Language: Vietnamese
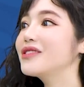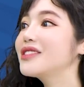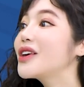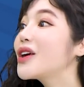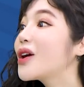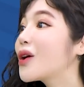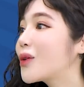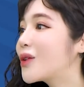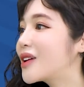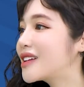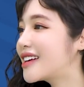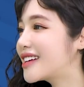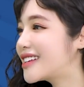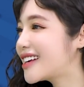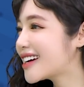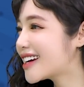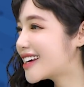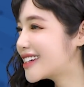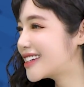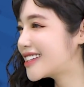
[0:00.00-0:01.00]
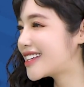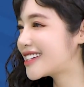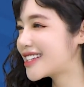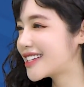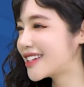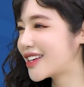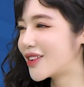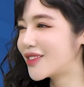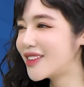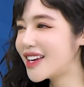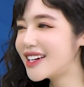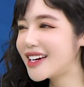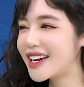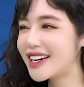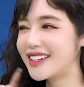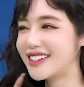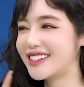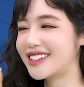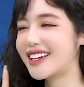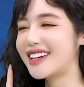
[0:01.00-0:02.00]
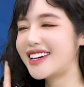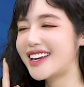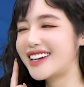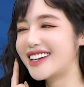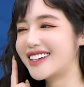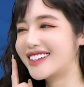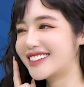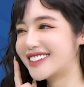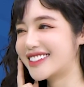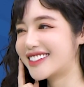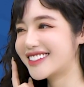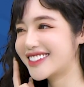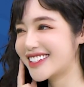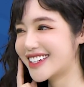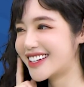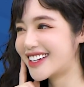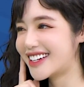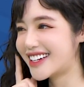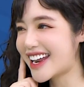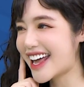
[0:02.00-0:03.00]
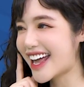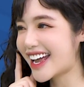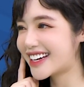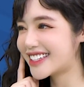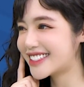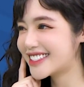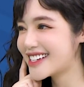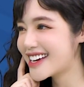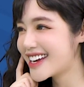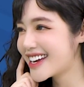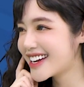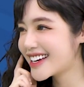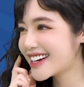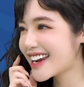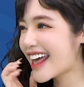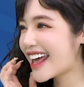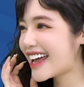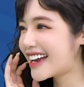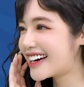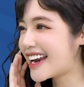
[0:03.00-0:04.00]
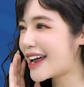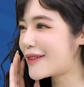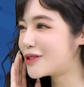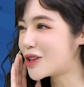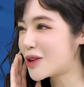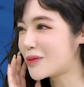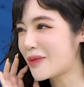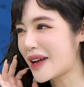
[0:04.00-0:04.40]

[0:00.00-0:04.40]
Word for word: nhiều á thì chắc là người ta sẽ kiểu linh ra được linh ra được có nghĩa là đang đang làm cho